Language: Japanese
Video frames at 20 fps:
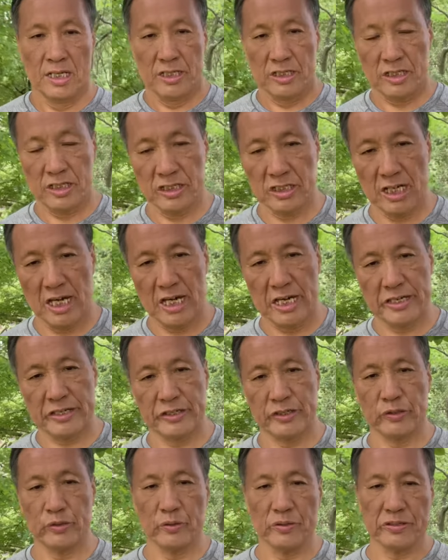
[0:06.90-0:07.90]
実際
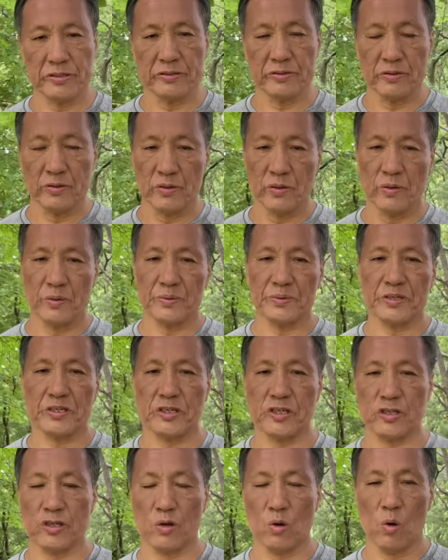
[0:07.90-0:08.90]
一つの
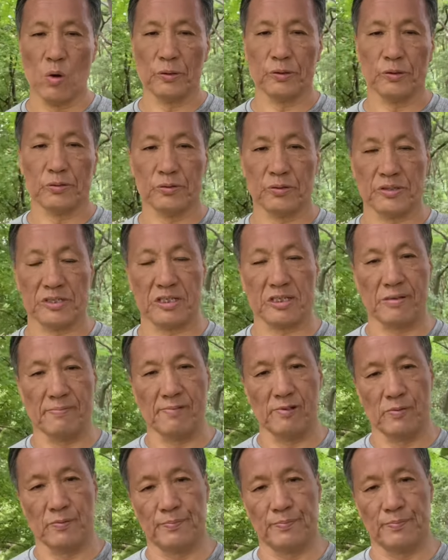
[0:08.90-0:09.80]
仕事としても、